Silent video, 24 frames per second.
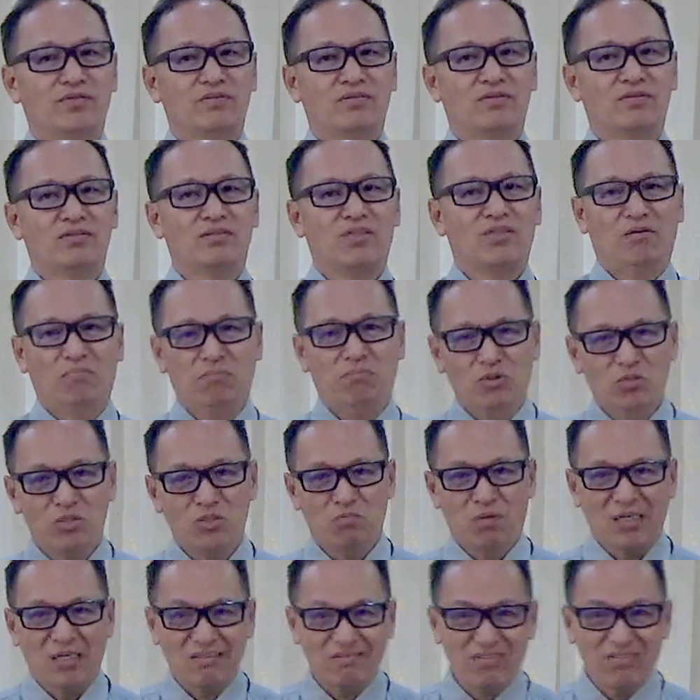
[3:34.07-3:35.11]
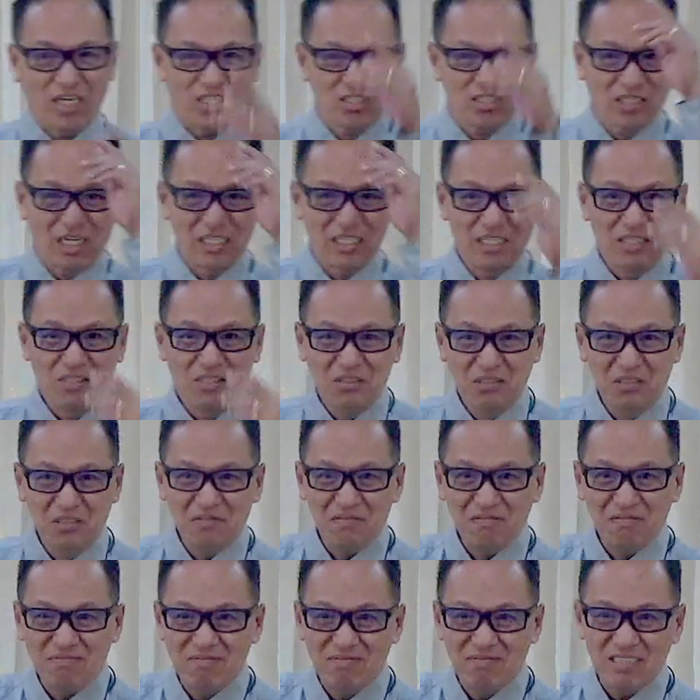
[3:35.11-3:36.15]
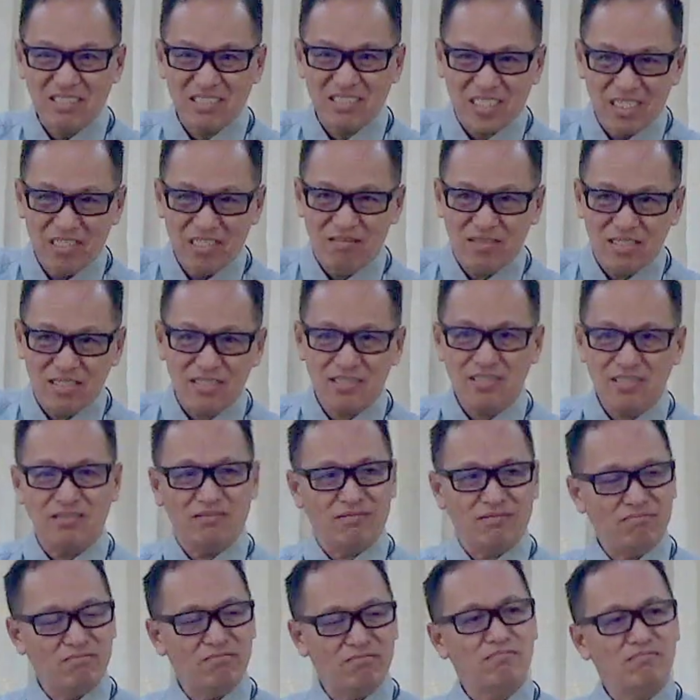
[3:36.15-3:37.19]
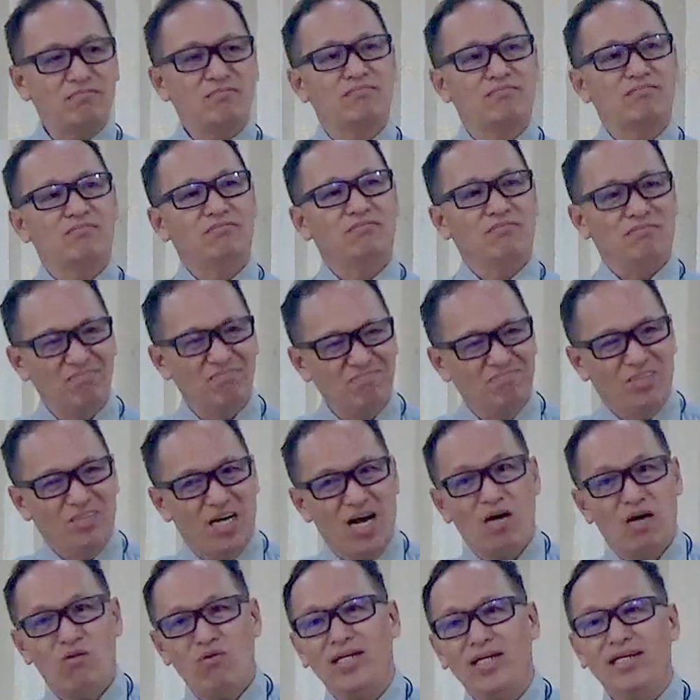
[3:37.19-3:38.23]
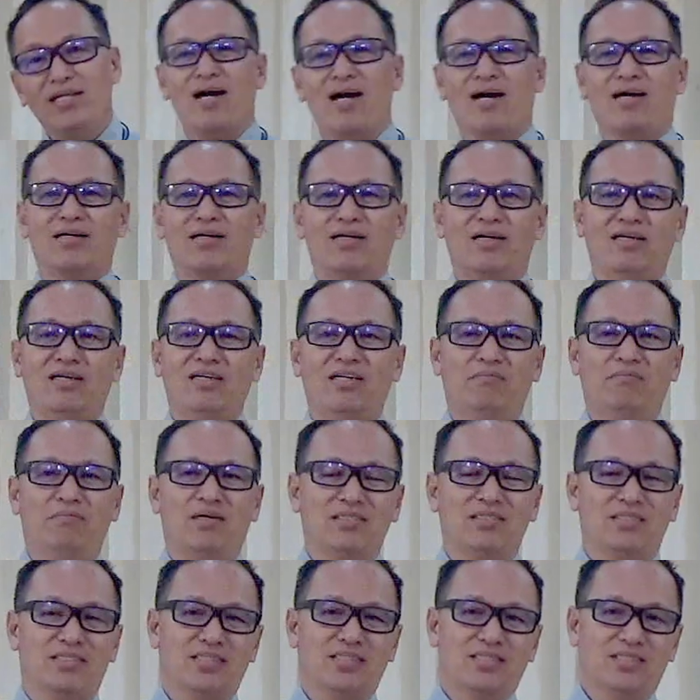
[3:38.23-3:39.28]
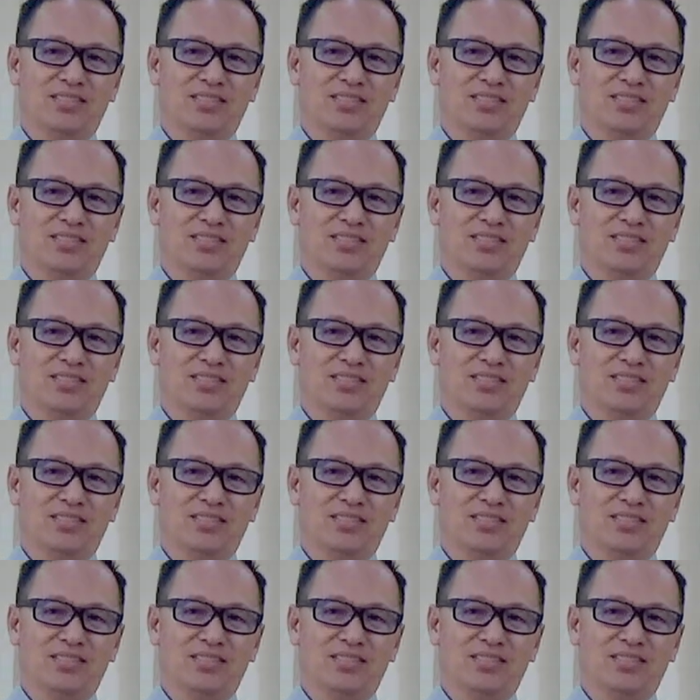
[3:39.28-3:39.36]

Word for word: Tapos, mag-text ka na doon, ikaw ha, away na ang labas.